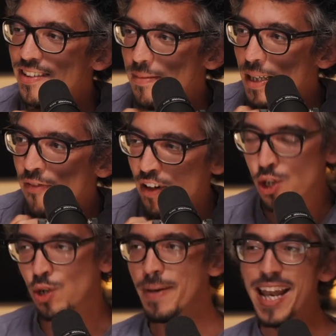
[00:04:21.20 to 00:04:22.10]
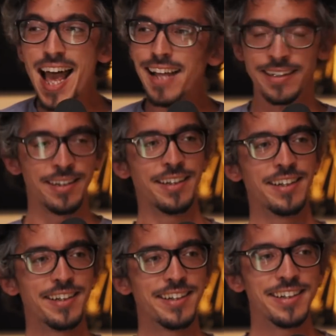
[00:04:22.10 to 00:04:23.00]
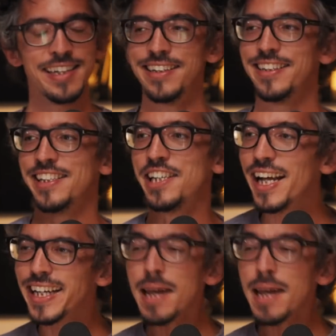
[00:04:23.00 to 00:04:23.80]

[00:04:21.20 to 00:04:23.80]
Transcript: quand, il est malade, il fait Je suis malade J'ai la